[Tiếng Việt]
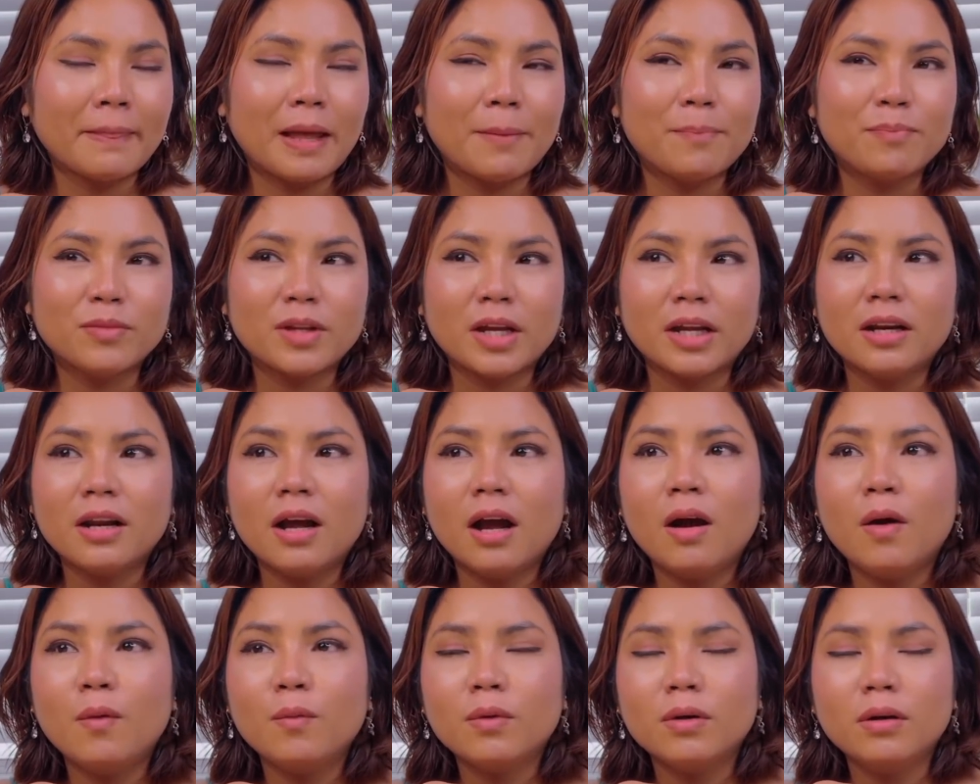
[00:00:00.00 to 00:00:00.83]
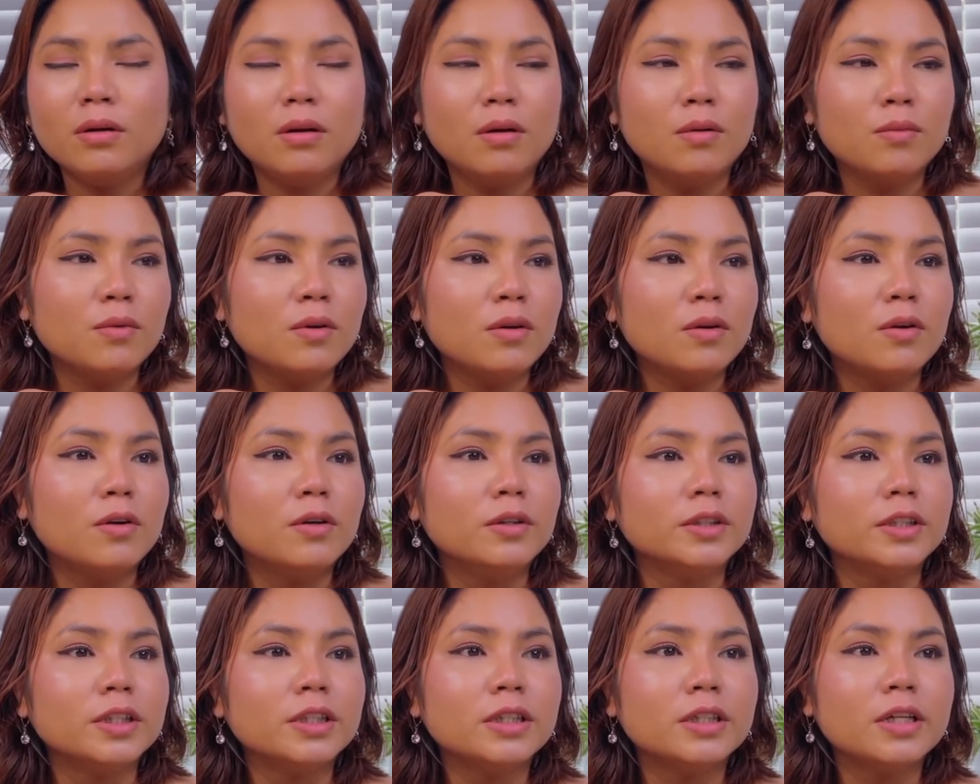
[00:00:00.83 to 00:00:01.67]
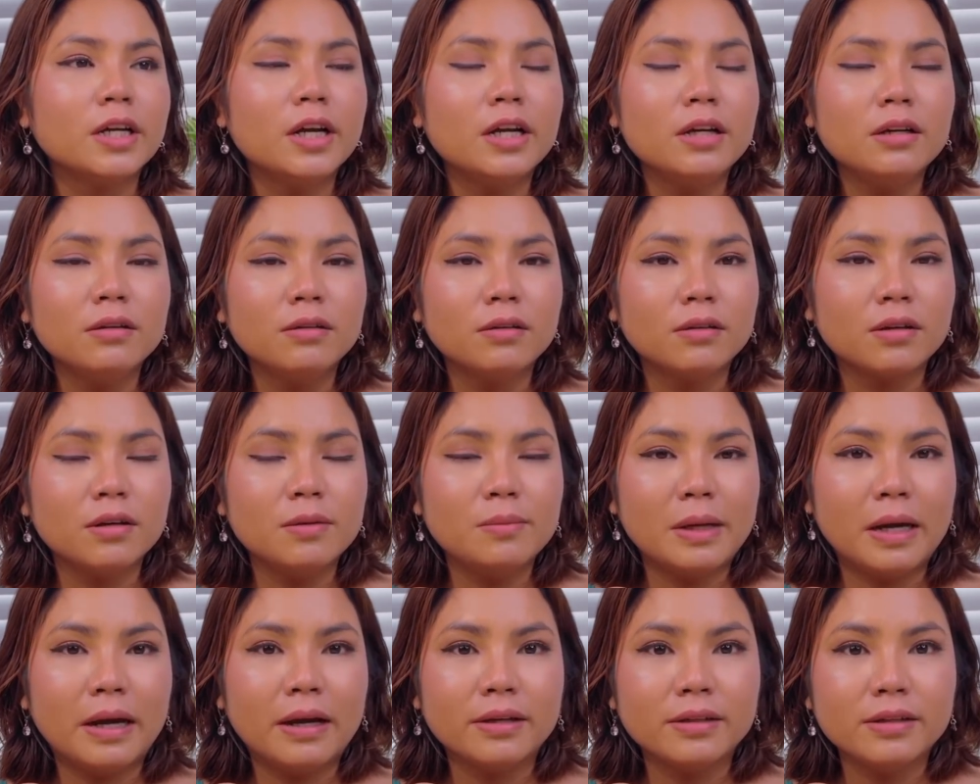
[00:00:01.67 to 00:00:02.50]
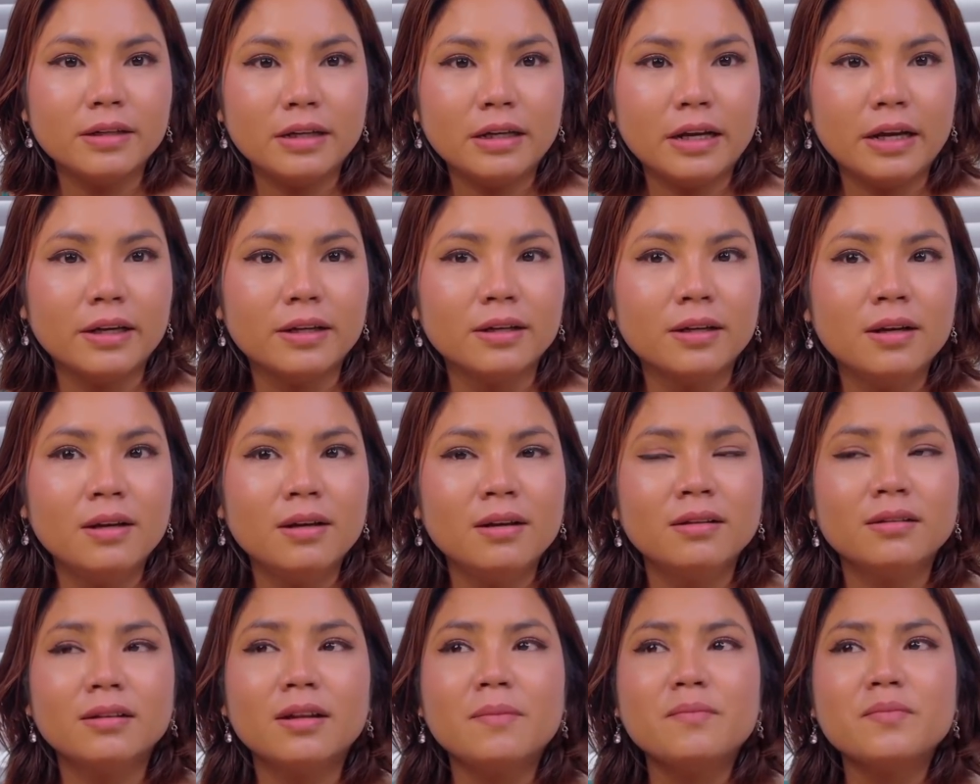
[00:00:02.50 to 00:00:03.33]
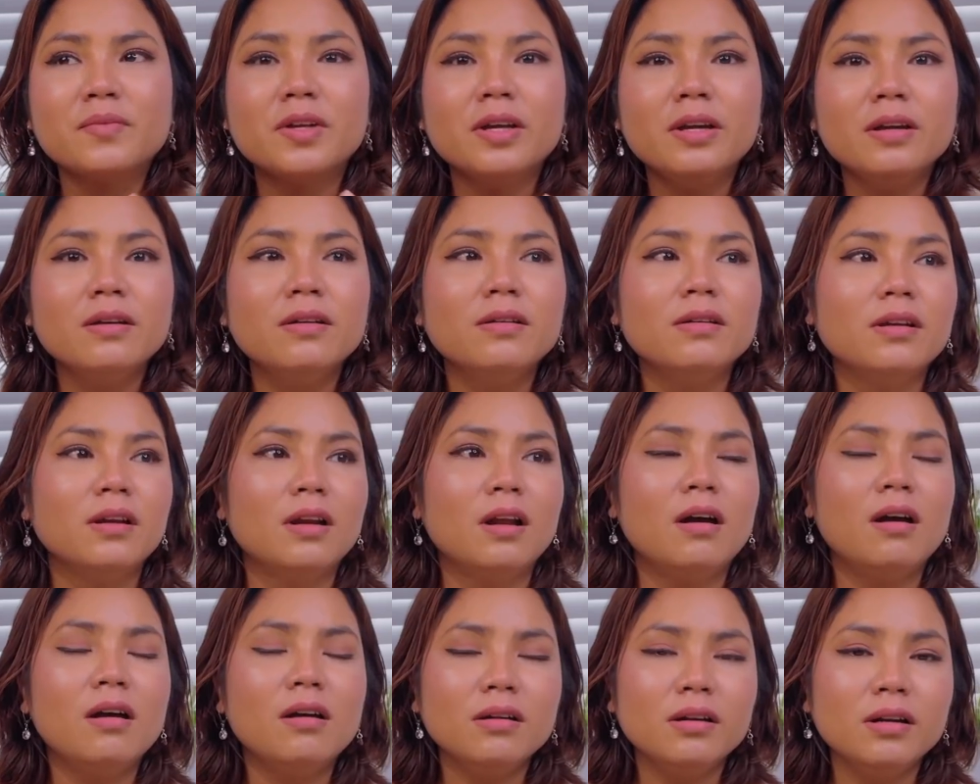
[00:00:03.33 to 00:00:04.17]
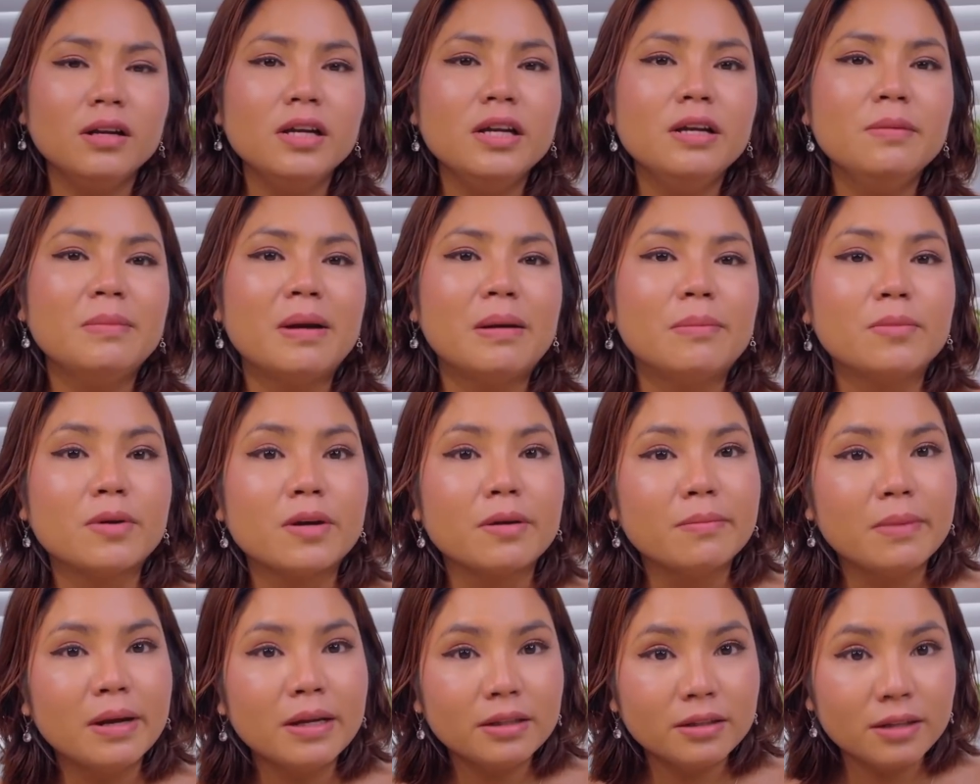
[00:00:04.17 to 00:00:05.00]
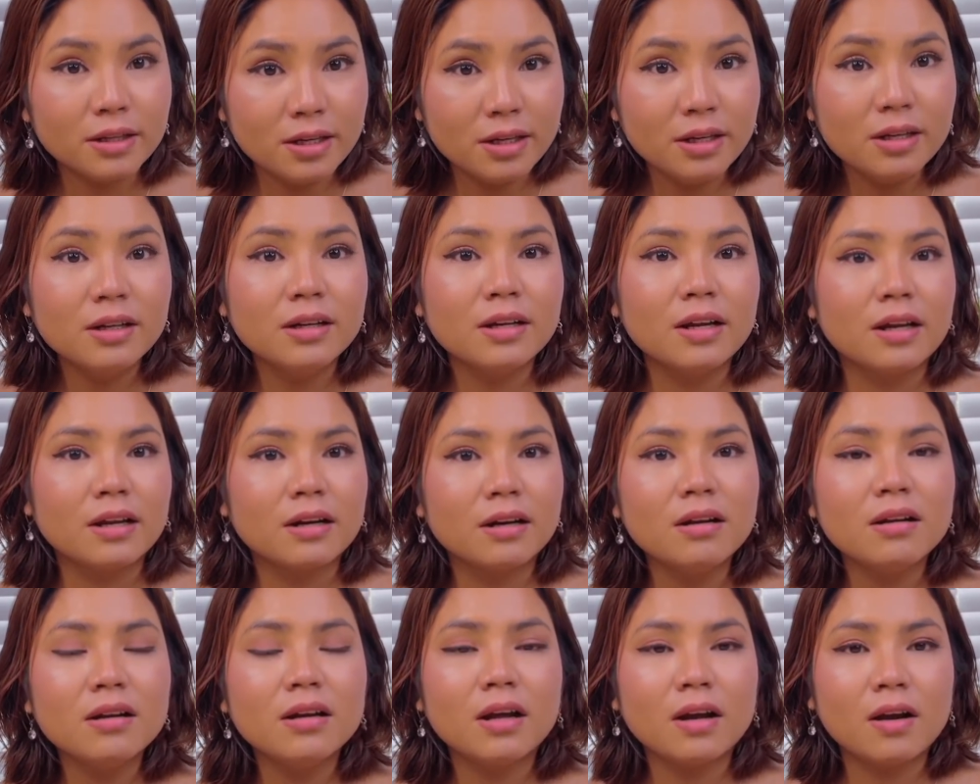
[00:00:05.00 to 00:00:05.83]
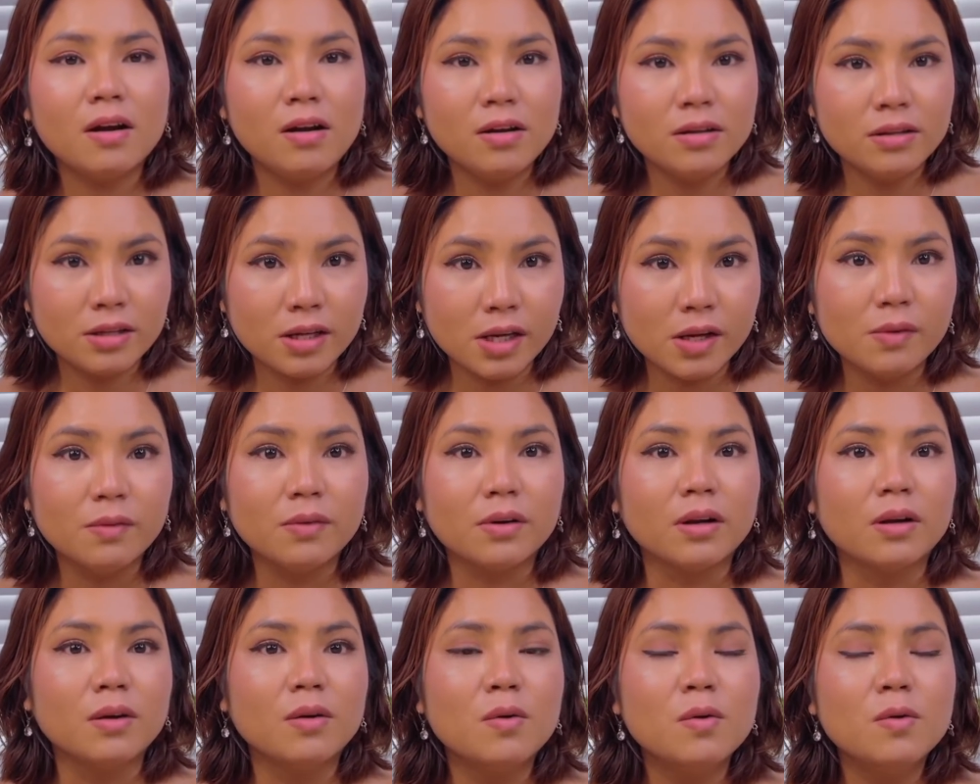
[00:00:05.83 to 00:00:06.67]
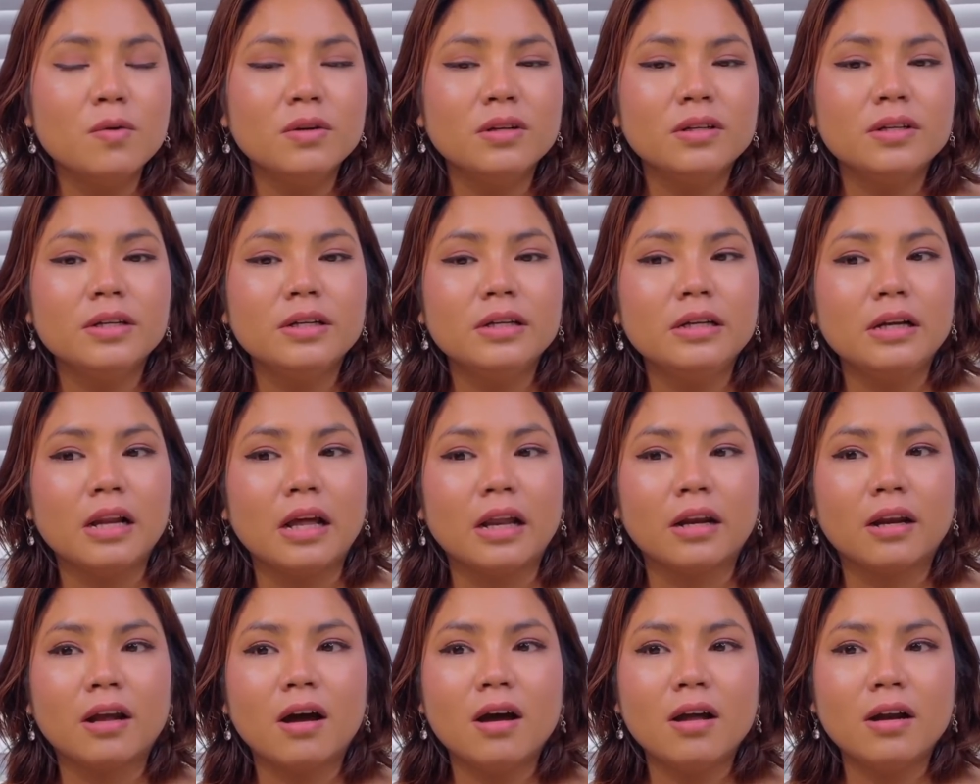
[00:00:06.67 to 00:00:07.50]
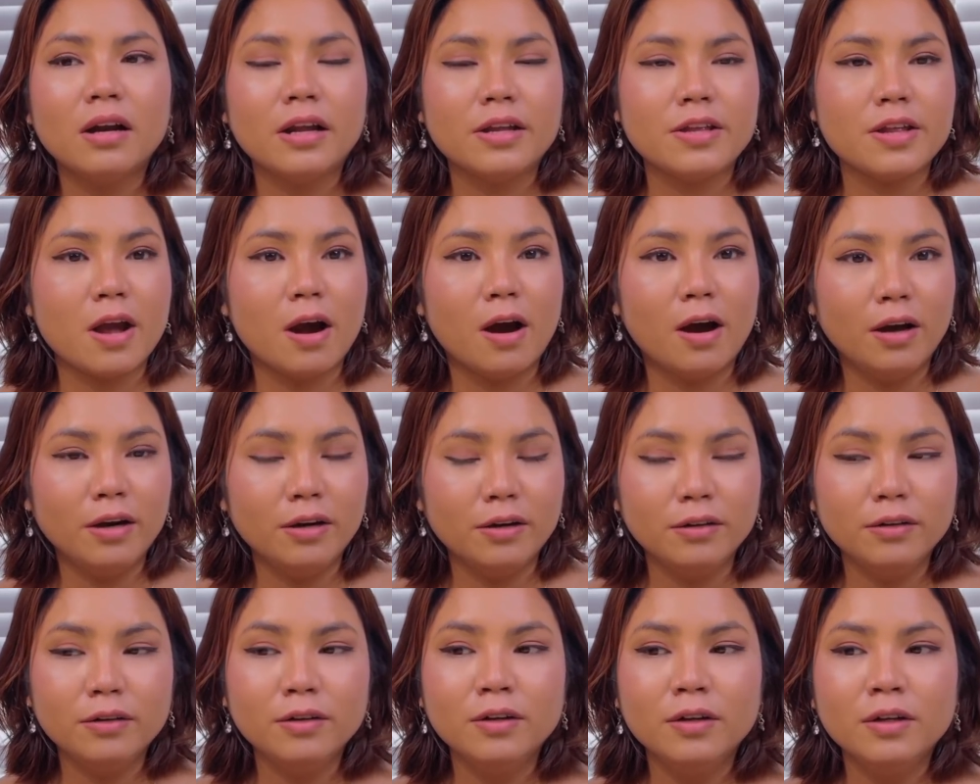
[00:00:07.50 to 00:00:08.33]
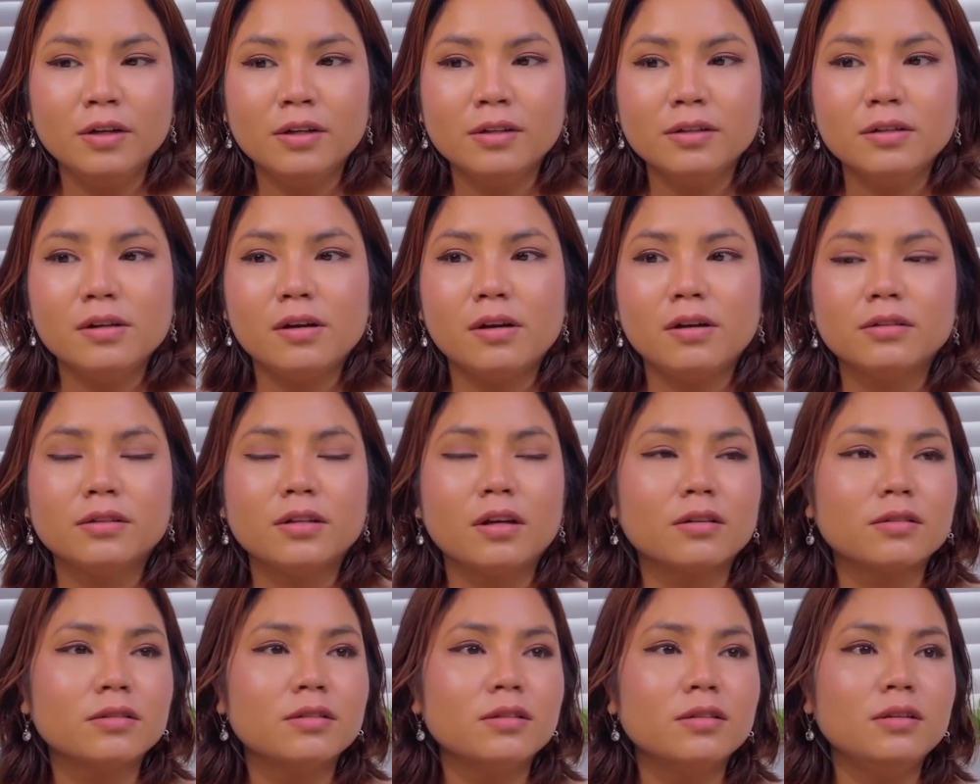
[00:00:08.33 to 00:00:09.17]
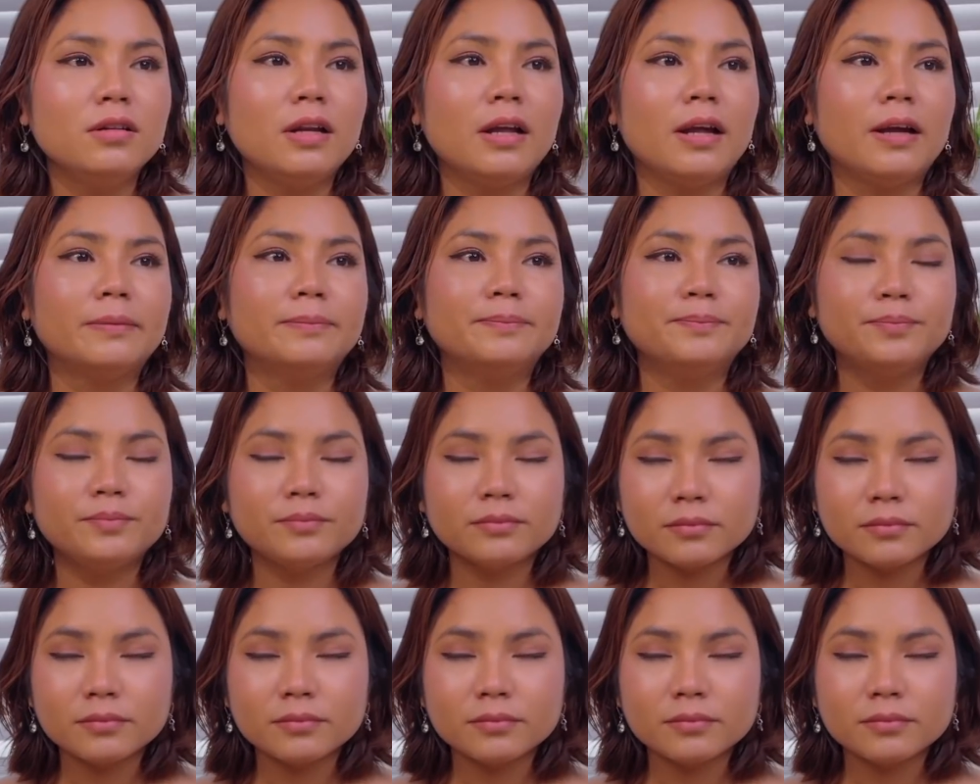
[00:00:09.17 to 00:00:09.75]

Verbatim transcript: tại nó không có không có ngồi trên ghế được các bạn với lại thậm chí người lớn đi mà mười mấy tiếng là rất là khó chịu rồi huống chi là nó là nhỏ nữa trời ơi, thật sự là